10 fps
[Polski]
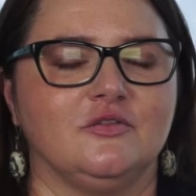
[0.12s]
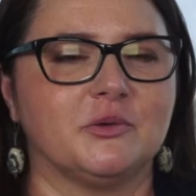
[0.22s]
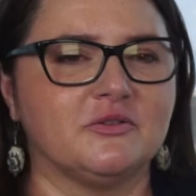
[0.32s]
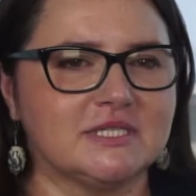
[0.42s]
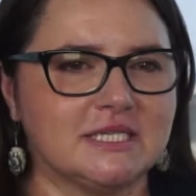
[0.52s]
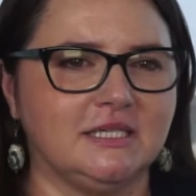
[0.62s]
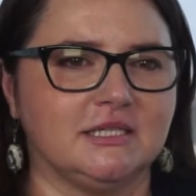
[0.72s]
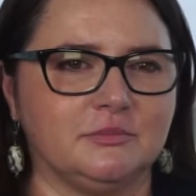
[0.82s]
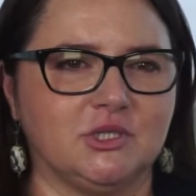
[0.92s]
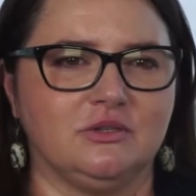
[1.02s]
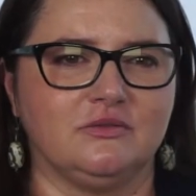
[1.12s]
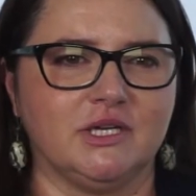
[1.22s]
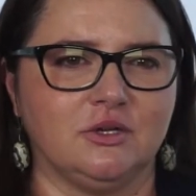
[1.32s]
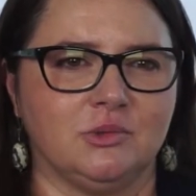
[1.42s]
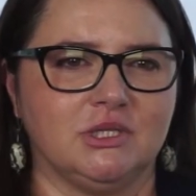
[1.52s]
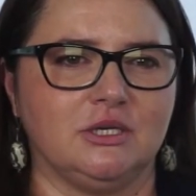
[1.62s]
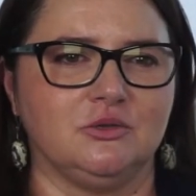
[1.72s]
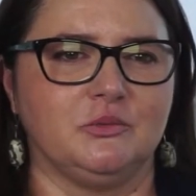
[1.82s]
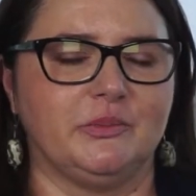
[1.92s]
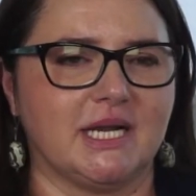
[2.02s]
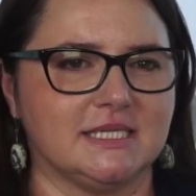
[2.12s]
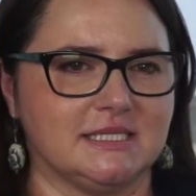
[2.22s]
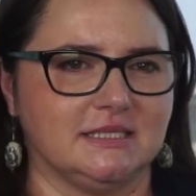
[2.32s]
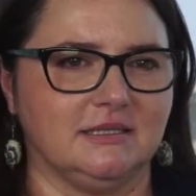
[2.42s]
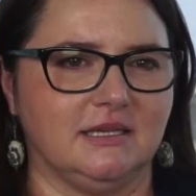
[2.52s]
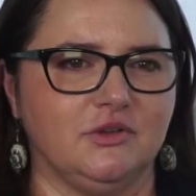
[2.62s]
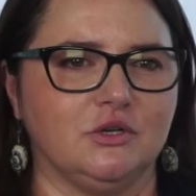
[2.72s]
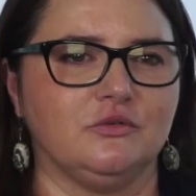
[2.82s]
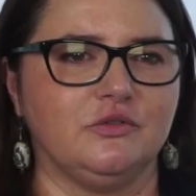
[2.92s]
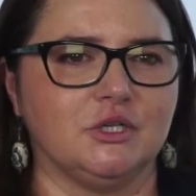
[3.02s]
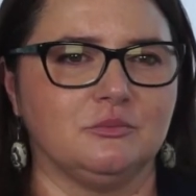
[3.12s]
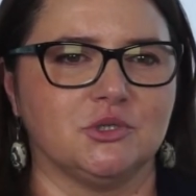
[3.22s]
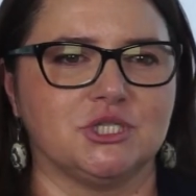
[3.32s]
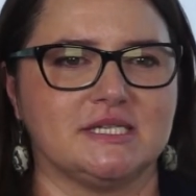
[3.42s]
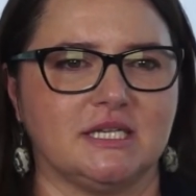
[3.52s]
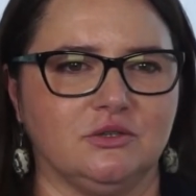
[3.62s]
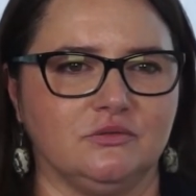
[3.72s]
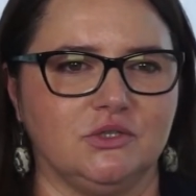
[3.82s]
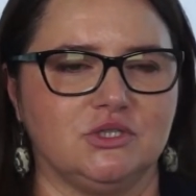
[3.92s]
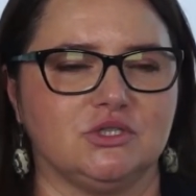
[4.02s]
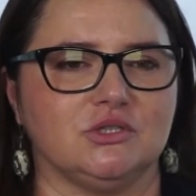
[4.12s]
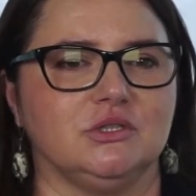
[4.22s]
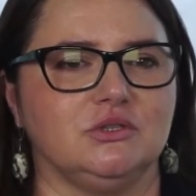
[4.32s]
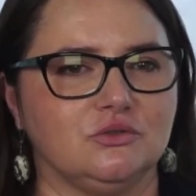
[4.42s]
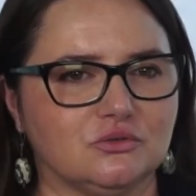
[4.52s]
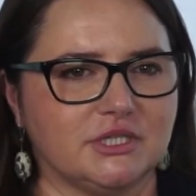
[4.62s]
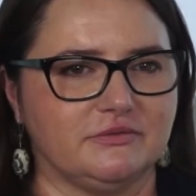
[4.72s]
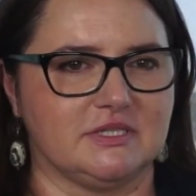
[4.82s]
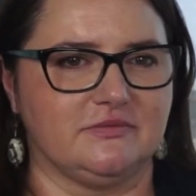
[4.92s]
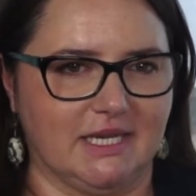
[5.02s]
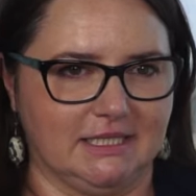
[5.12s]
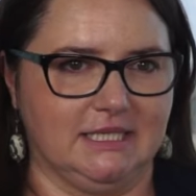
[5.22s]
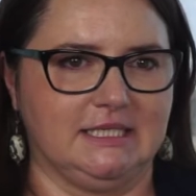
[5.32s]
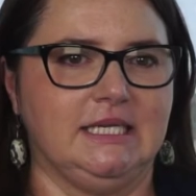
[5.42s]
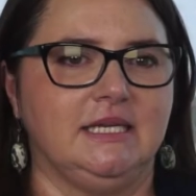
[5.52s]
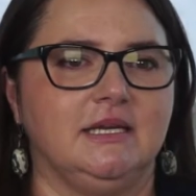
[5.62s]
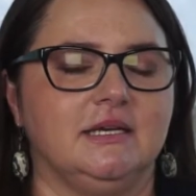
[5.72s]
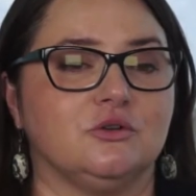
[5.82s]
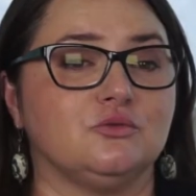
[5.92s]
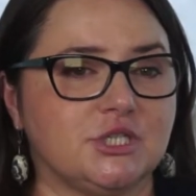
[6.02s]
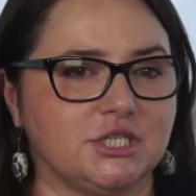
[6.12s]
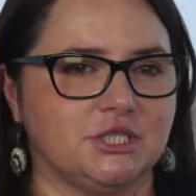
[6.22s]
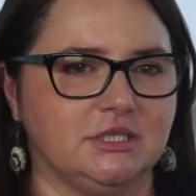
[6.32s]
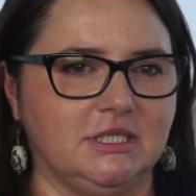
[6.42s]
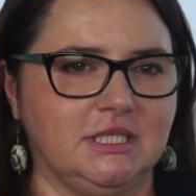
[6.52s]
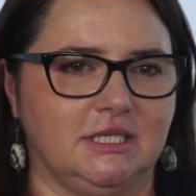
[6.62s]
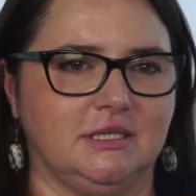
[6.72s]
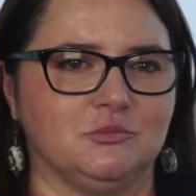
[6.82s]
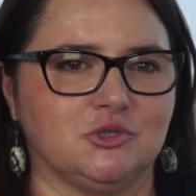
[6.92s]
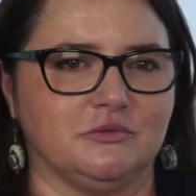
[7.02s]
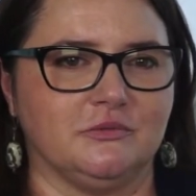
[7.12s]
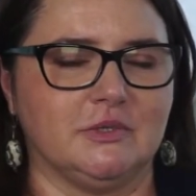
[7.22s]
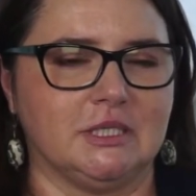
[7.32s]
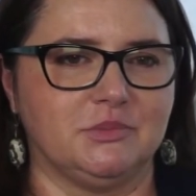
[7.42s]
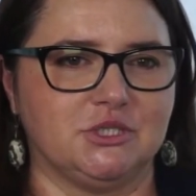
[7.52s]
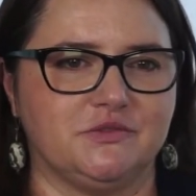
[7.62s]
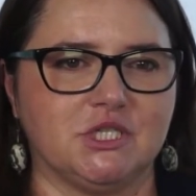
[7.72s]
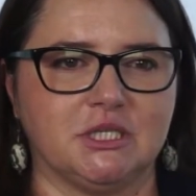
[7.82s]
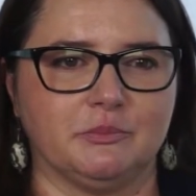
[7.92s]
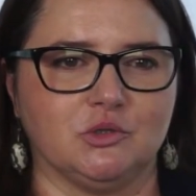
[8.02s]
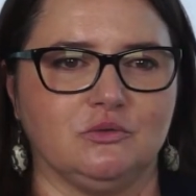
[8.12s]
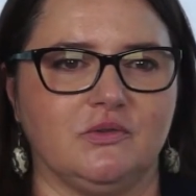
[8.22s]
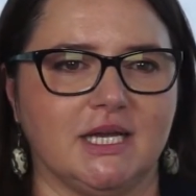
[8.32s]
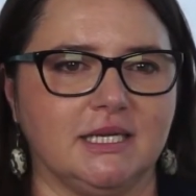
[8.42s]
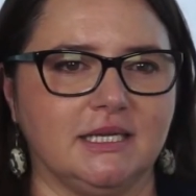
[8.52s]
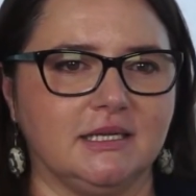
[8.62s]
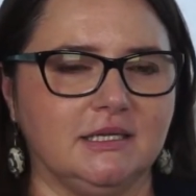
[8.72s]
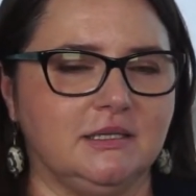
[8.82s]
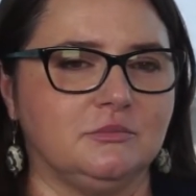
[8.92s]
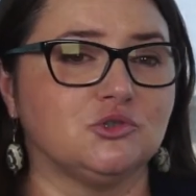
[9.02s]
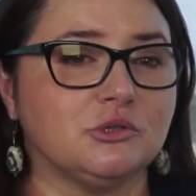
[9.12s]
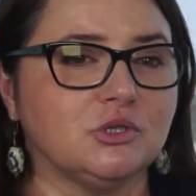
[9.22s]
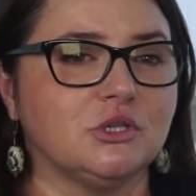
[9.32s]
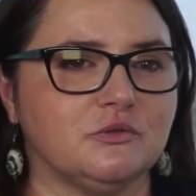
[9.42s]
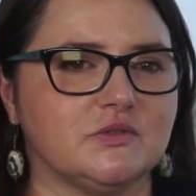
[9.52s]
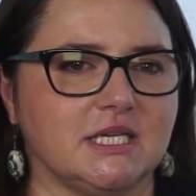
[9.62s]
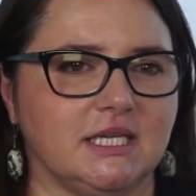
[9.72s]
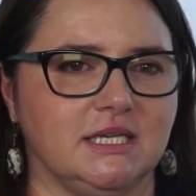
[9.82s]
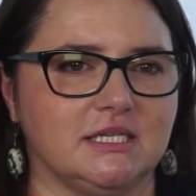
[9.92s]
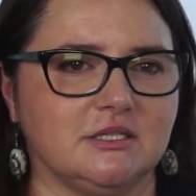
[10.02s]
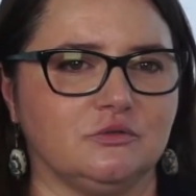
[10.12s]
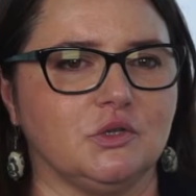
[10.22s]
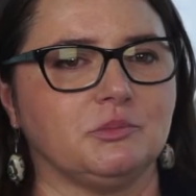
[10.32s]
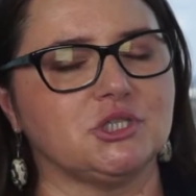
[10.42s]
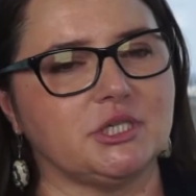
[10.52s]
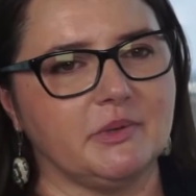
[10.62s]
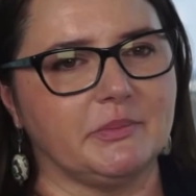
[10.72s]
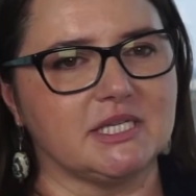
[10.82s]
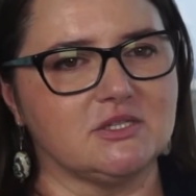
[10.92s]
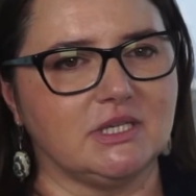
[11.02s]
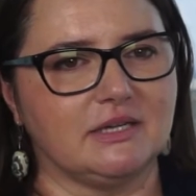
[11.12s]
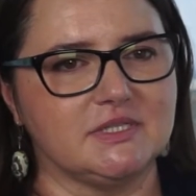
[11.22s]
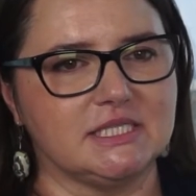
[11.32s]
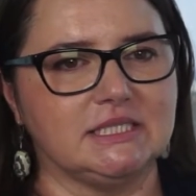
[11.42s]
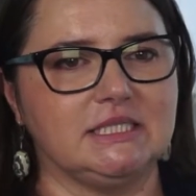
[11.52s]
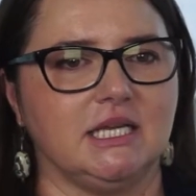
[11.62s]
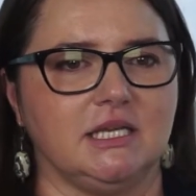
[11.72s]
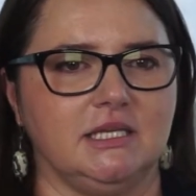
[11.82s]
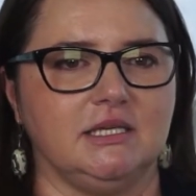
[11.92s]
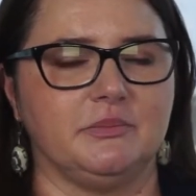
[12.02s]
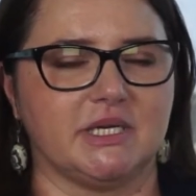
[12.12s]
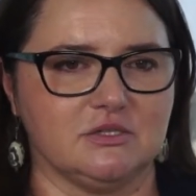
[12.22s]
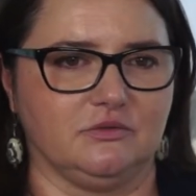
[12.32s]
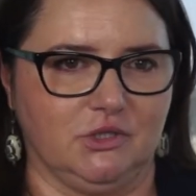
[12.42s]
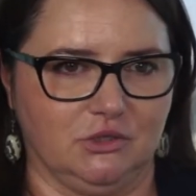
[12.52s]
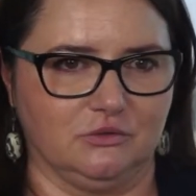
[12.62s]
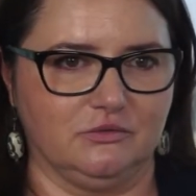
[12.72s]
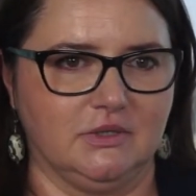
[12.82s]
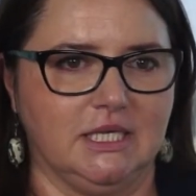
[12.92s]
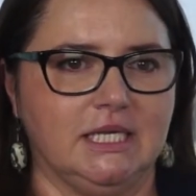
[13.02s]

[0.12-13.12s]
Wprowadzenie hybrydowego modelu pracy dla wielu firm może stanowić e, duże wyzwanie. Różne czynniki muszą e, być wzięte pod uwagę i muszą one uwzględniać zarówno potrzeby pracodawcy, jak i pracowników.